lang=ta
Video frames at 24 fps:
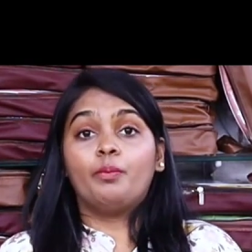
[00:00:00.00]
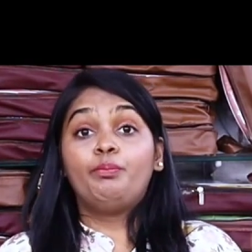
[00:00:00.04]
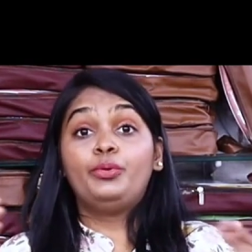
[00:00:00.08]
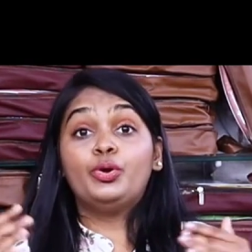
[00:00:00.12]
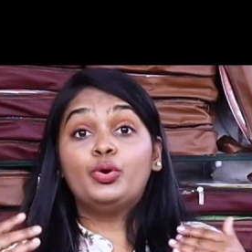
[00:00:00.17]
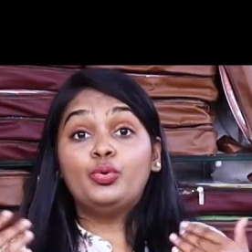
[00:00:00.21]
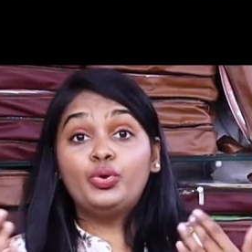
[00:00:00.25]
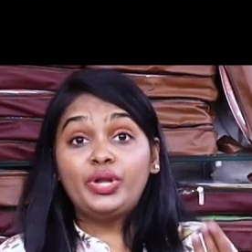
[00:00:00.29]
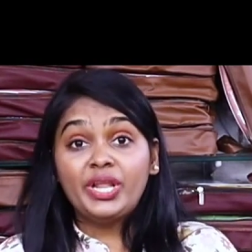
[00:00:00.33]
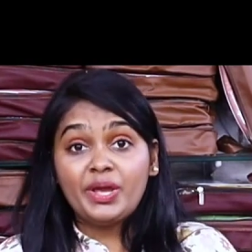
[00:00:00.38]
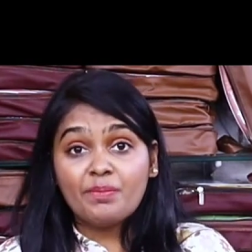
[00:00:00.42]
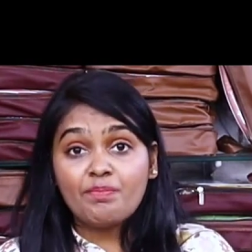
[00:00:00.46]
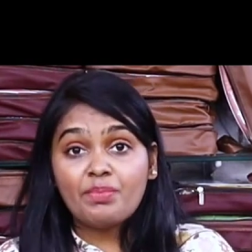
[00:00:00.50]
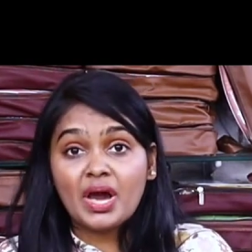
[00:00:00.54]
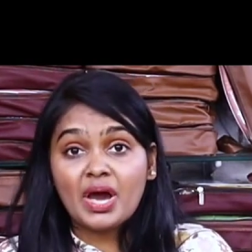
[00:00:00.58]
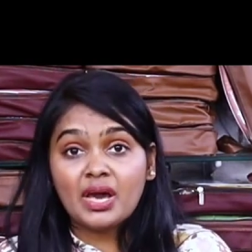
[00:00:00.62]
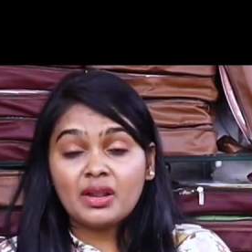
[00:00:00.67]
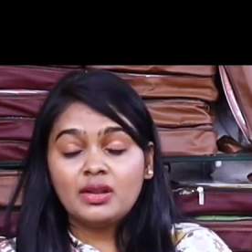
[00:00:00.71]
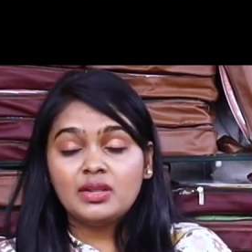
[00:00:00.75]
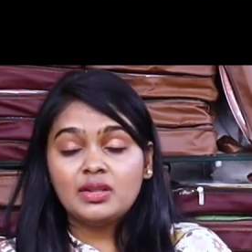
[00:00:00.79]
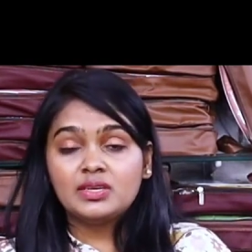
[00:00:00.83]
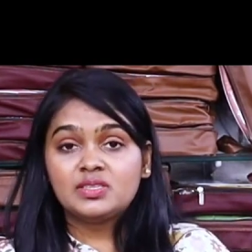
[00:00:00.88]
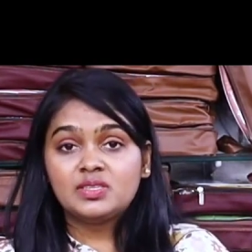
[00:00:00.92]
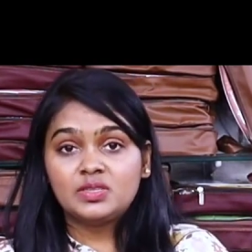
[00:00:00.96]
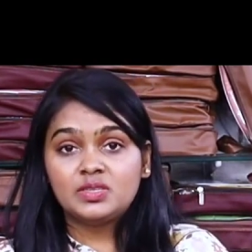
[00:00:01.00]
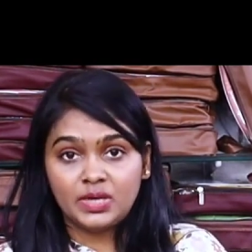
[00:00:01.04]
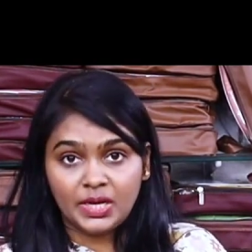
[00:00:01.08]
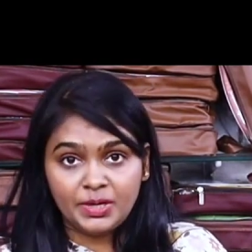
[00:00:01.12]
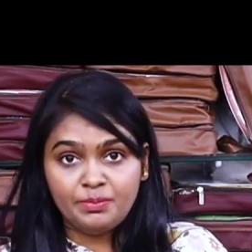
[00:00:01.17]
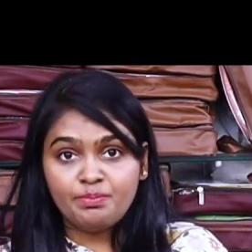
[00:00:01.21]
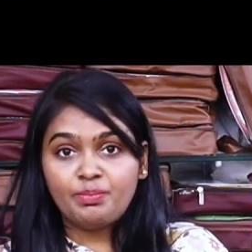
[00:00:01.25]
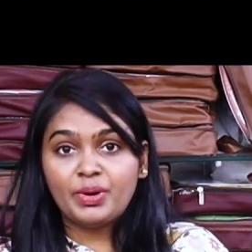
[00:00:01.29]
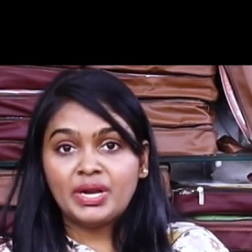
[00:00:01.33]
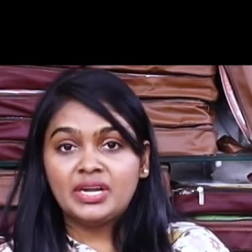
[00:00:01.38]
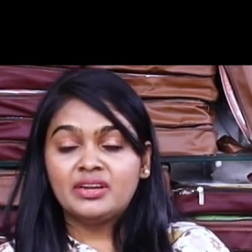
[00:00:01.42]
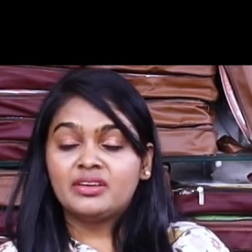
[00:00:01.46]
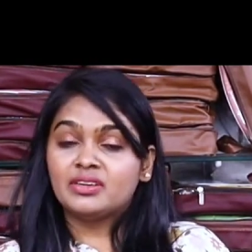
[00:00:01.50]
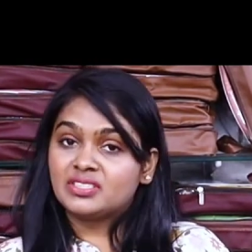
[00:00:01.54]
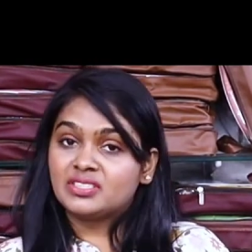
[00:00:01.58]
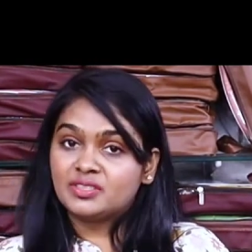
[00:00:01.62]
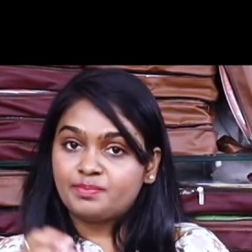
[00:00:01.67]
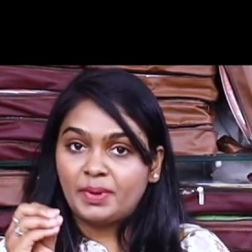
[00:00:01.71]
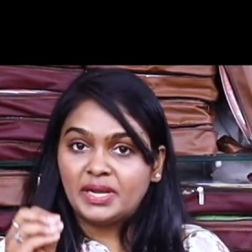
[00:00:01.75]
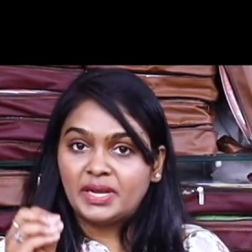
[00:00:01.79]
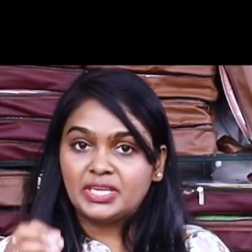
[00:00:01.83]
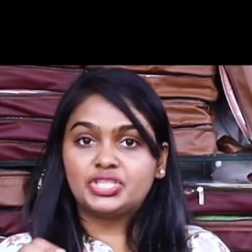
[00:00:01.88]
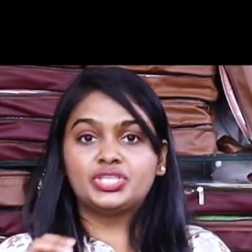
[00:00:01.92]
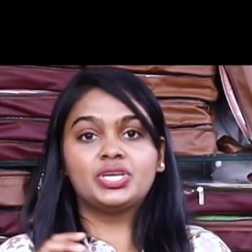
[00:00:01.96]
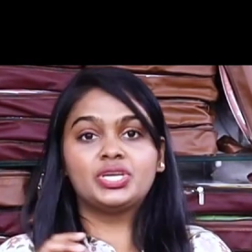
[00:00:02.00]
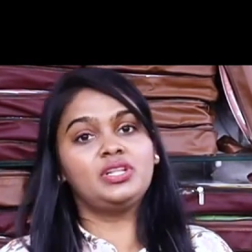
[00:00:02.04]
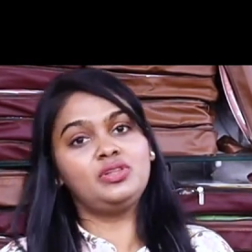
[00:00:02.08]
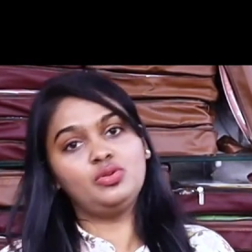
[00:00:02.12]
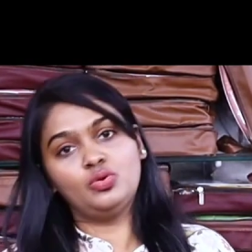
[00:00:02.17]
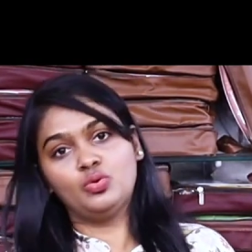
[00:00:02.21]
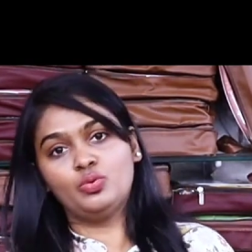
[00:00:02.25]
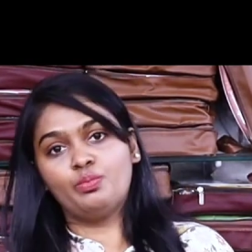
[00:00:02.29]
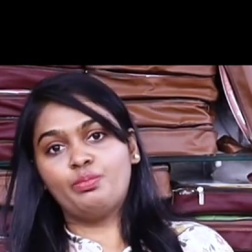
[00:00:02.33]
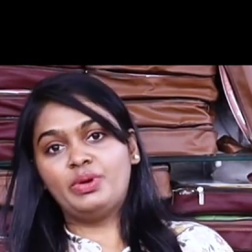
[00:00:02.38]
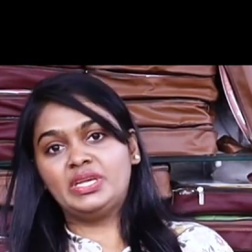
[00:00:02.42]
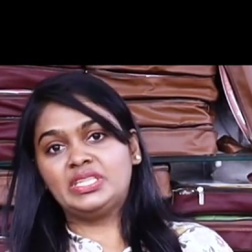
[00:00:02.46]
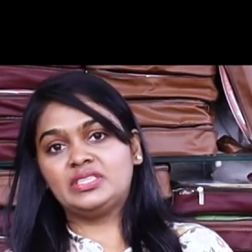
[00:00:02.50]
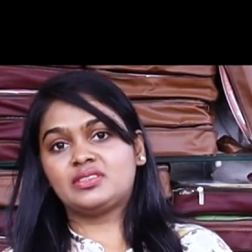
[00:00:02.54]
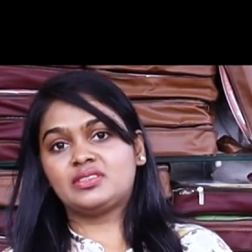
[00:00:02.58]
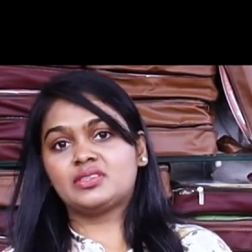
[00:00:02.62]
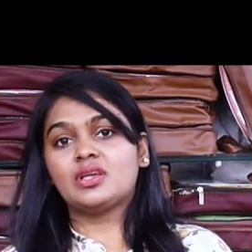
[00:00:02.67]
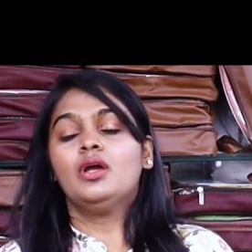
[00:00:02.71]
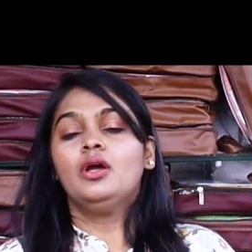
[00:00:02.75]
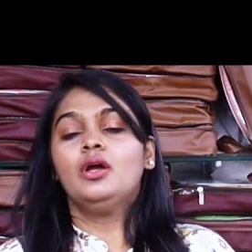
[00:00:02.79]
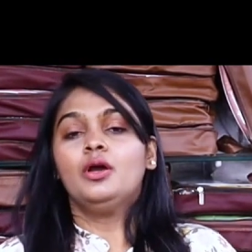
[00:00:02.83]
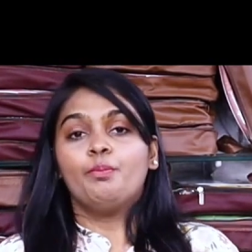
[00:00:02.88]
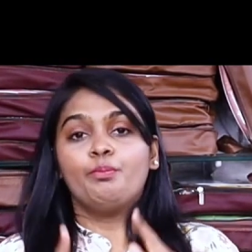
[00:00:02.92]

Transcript: பியூட்டி பார்லர்ஸ் ரன் பண்ணுற ஸ்பெஷல் உமன்ஸ்